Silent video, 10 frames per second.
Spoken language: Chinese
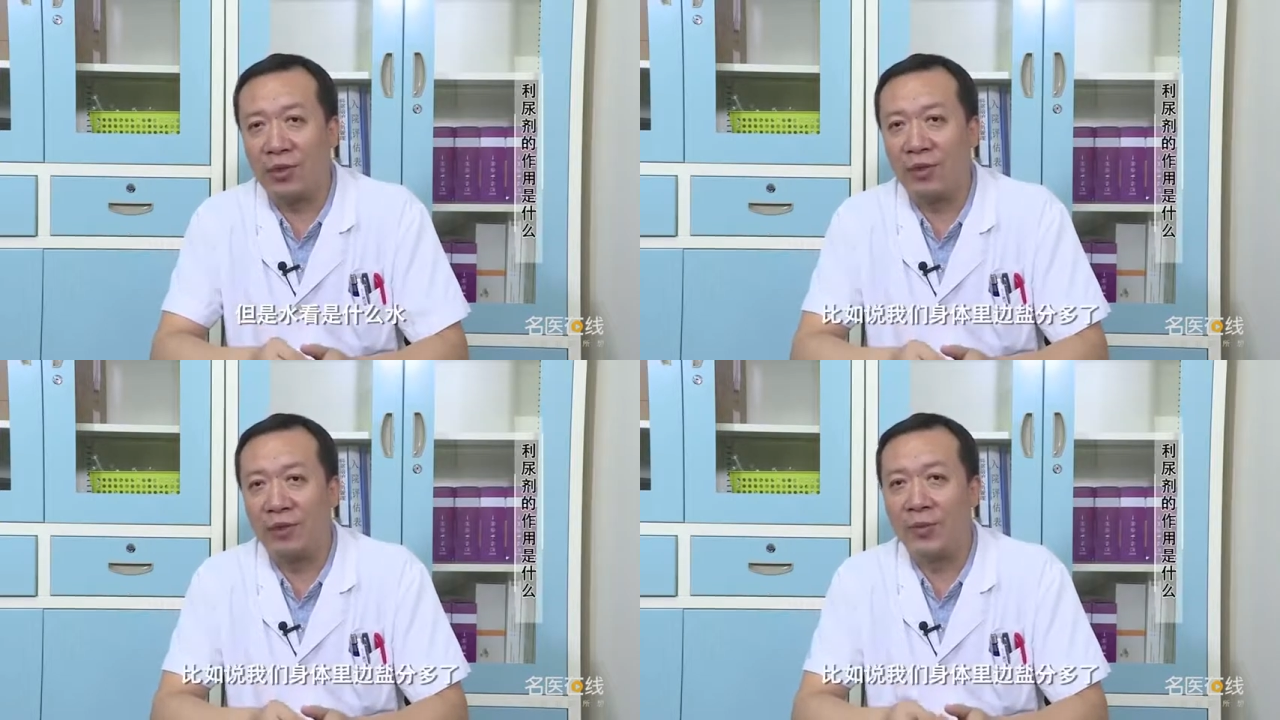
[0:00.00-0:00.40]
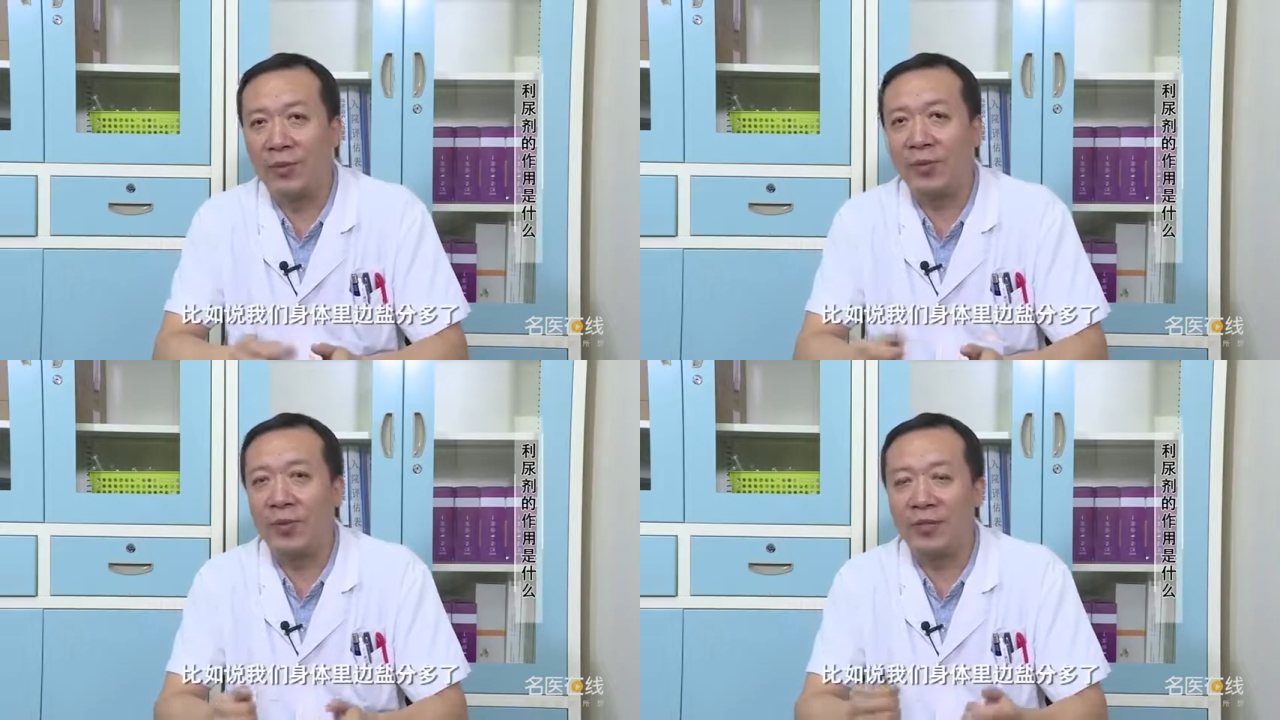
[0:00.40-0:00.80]
那比如
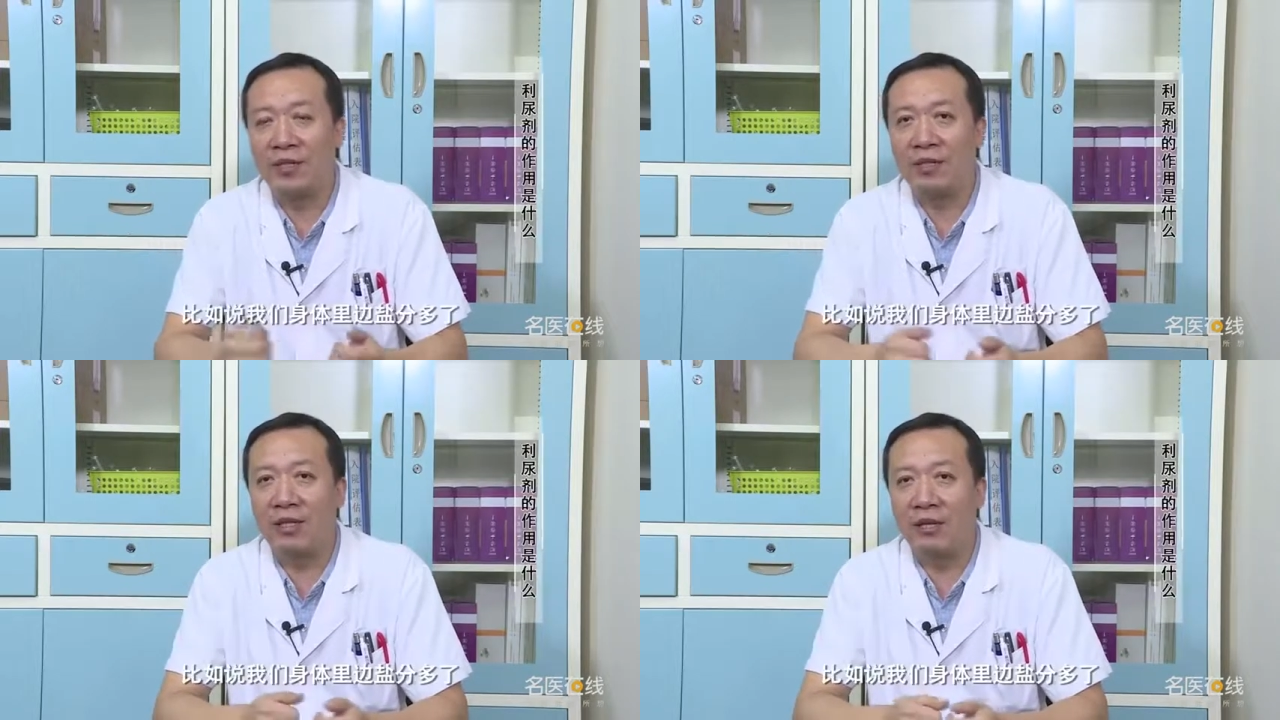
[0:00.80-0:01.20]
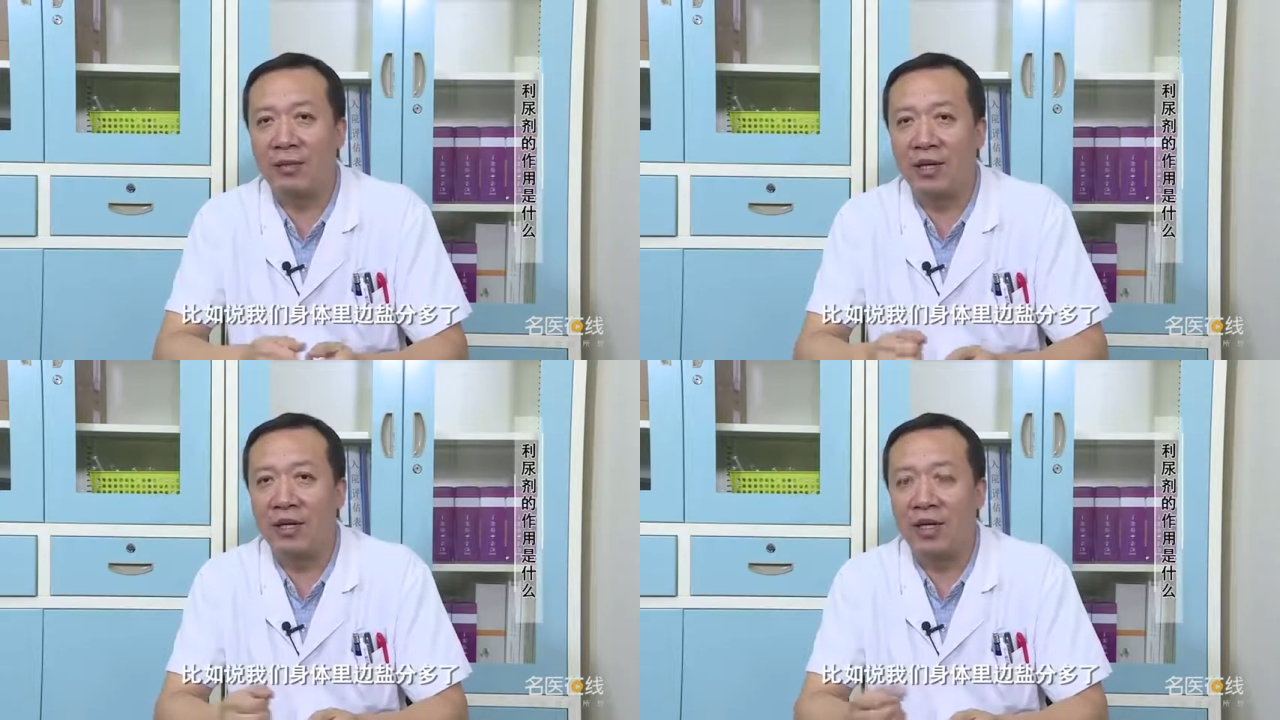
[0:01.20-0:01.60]
说我们身体里
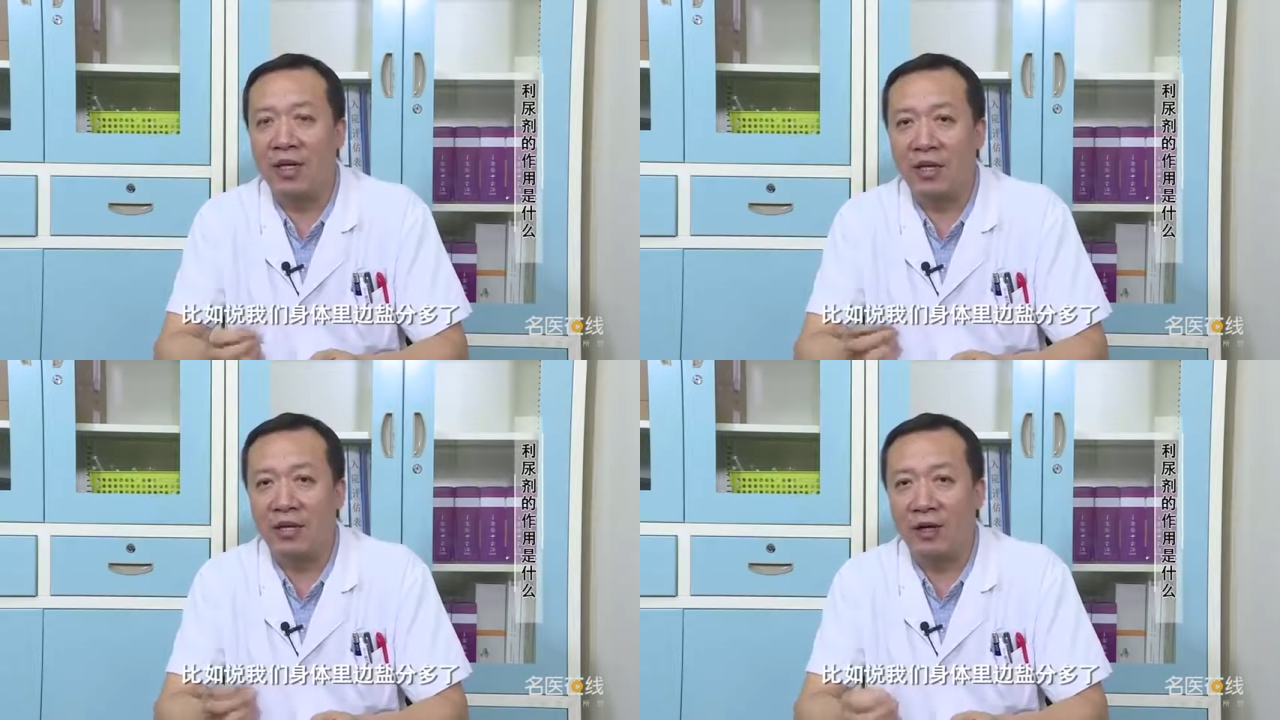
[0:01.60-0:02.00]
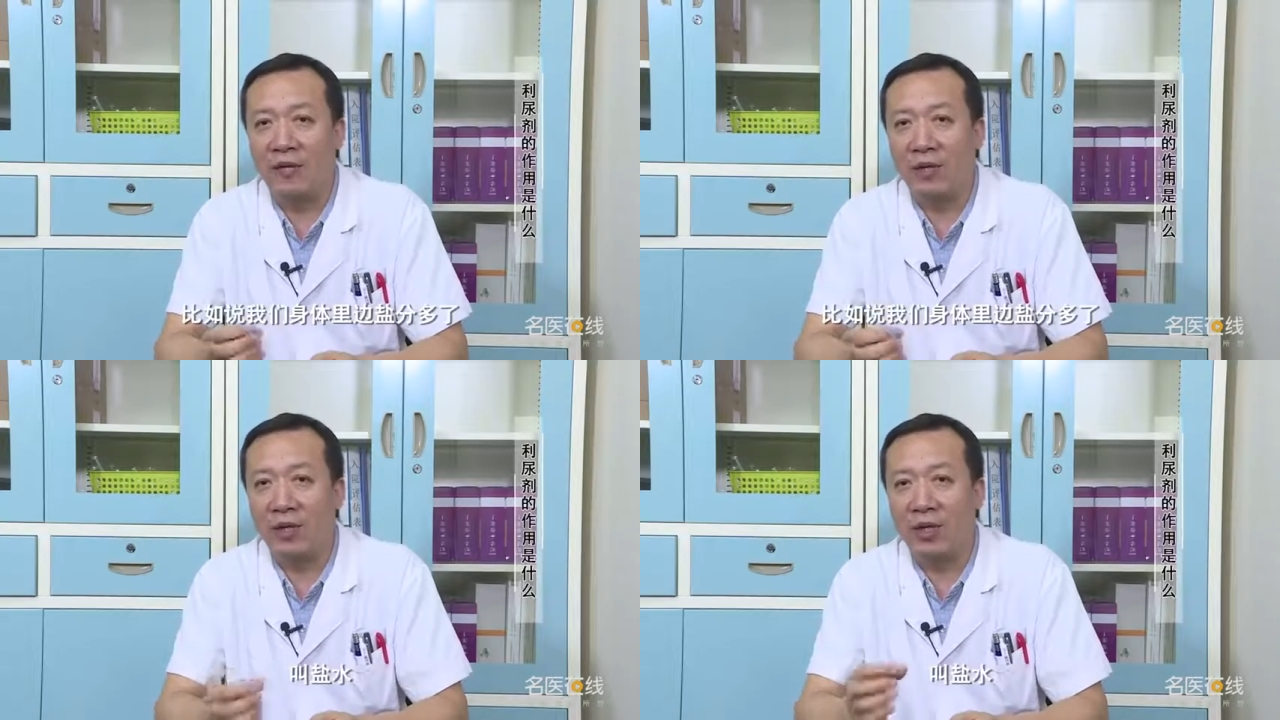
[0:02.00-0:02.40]
边盐分多了，